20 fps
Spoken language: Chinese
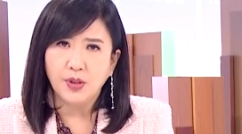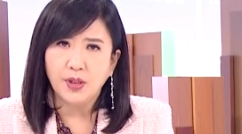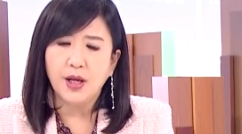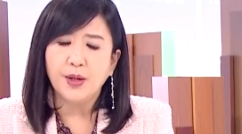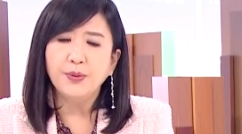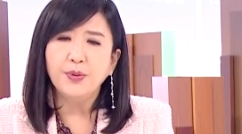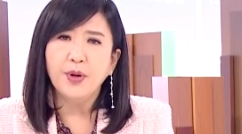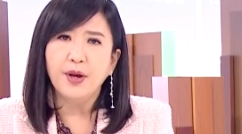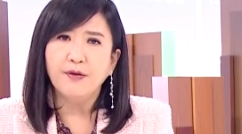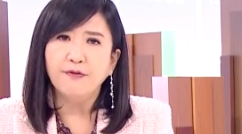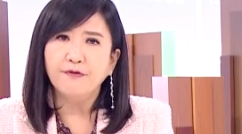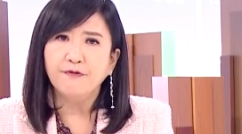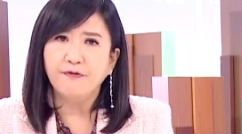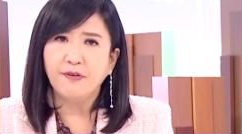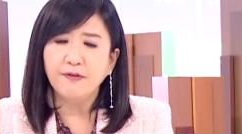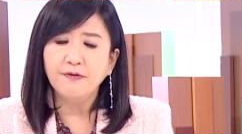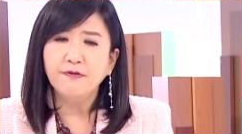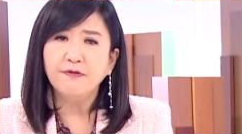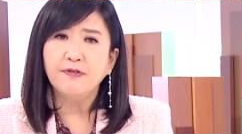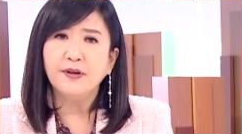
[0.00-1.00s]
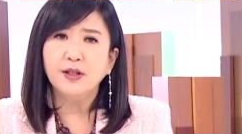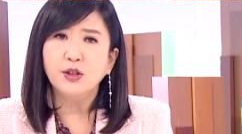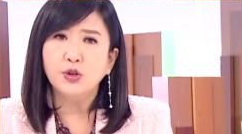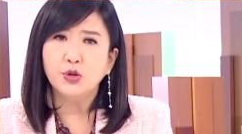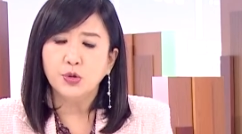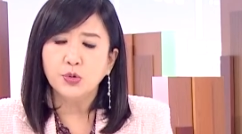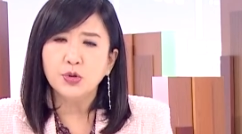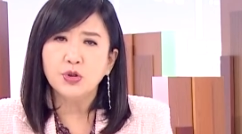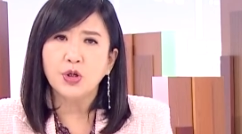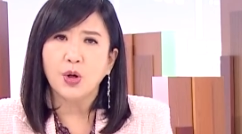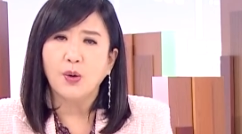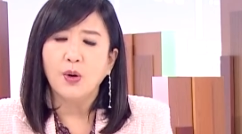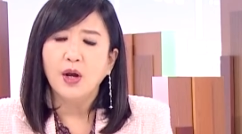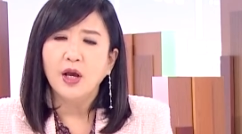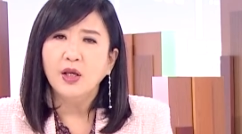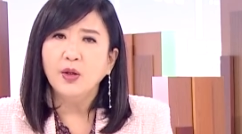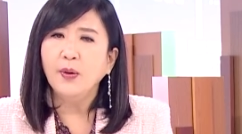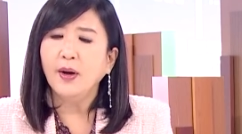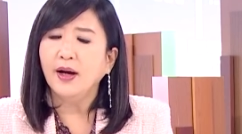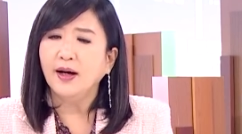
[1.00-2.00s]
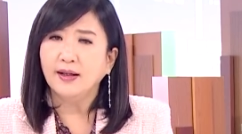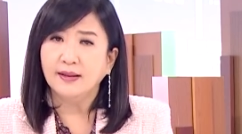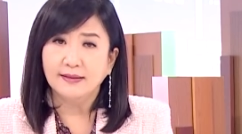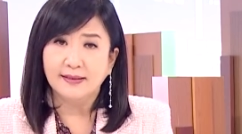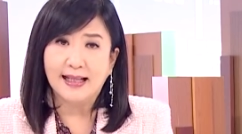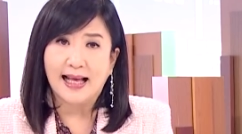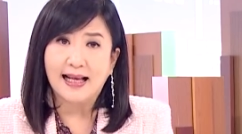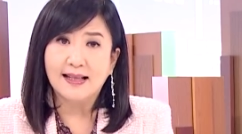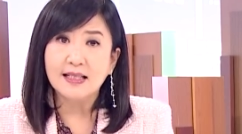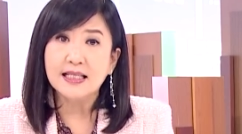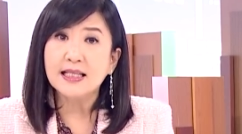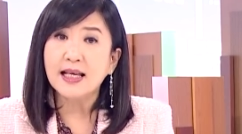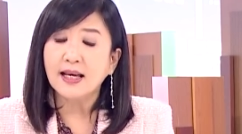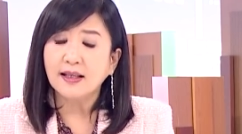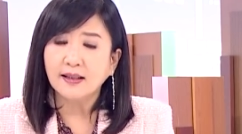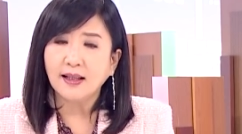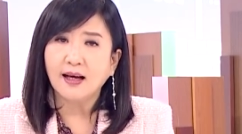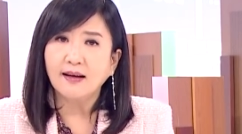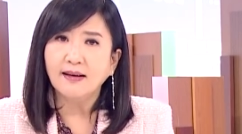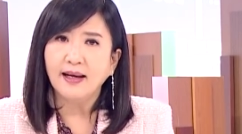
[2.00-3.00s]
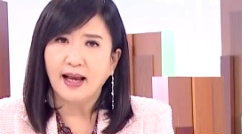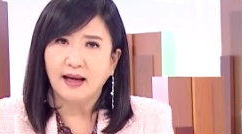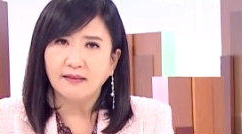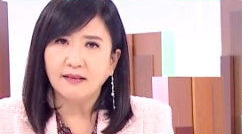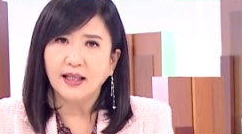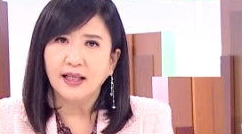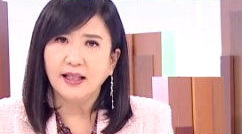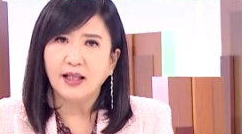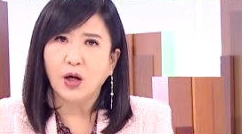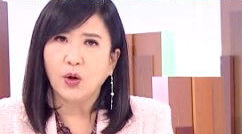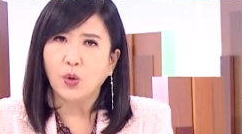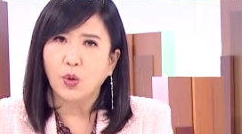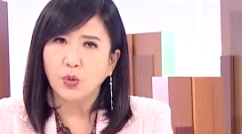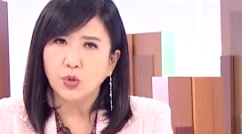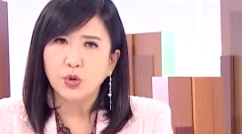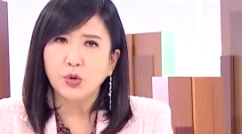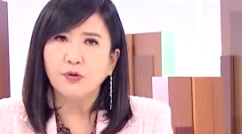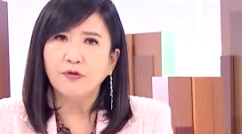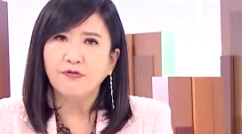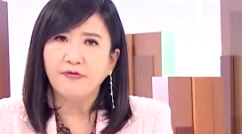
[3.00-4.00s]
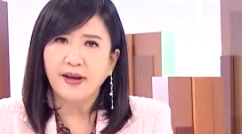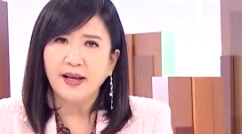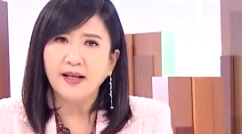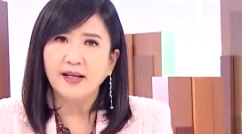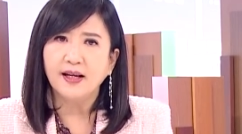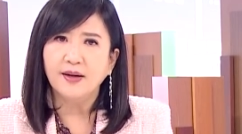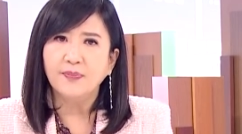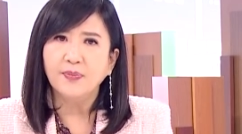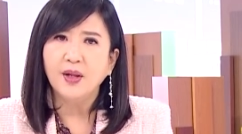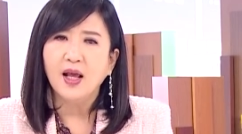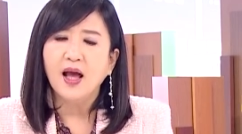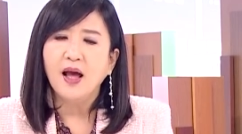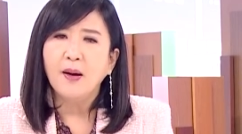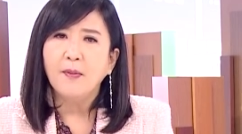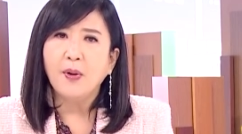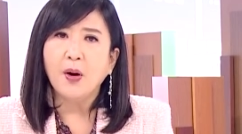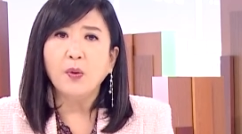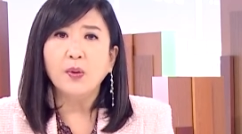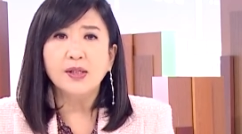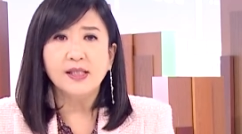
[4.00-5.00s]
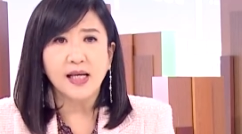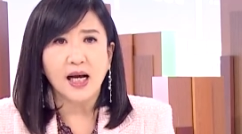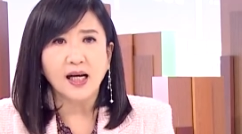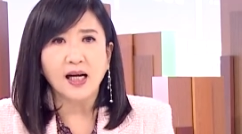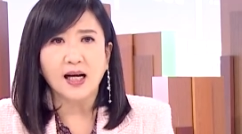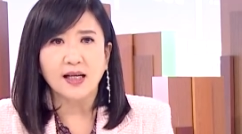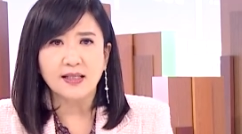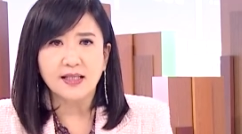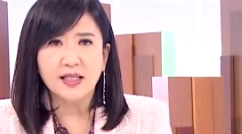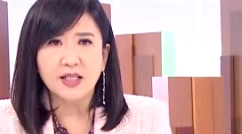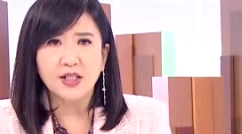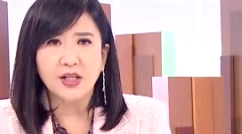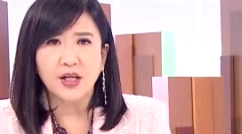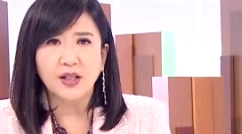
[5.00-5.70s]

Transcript: 人员纷纷出走，因为很难再当两地的空中飞人。包括香港自